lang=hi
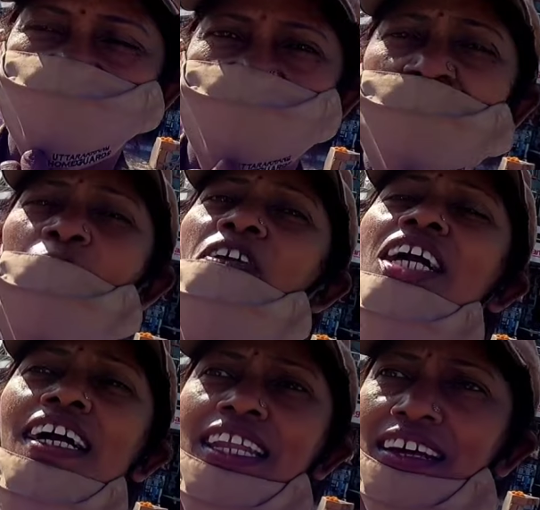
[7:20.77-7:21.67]
है
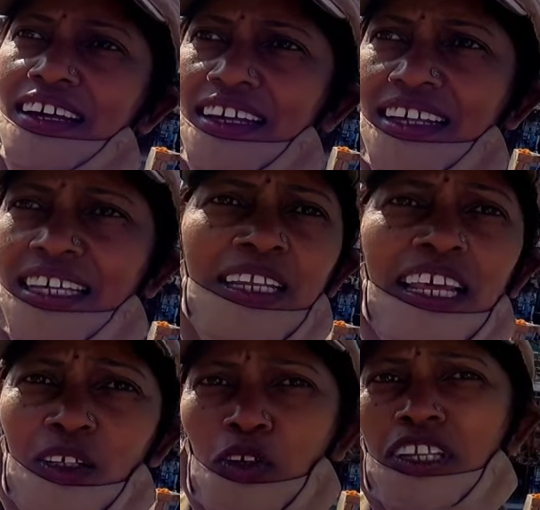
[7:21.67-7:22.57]
इसने ये
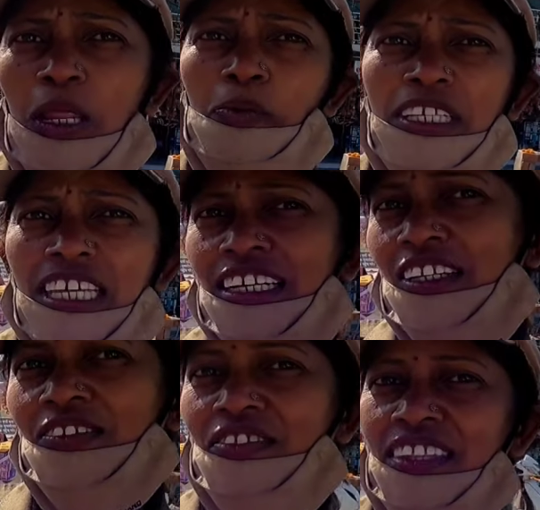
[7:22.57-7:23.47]
ये मेरे तो
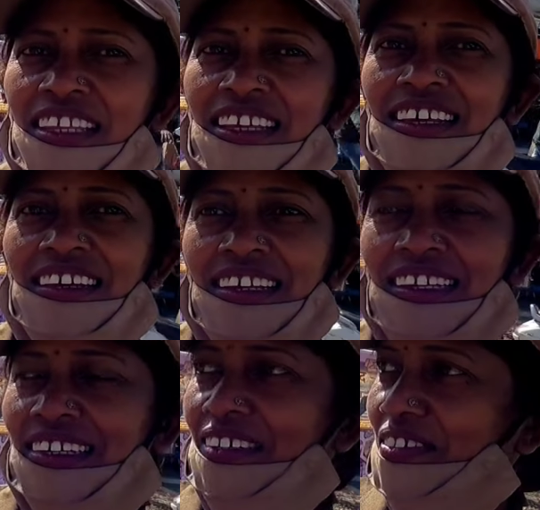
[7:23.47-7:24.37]
घर में काम करवाती है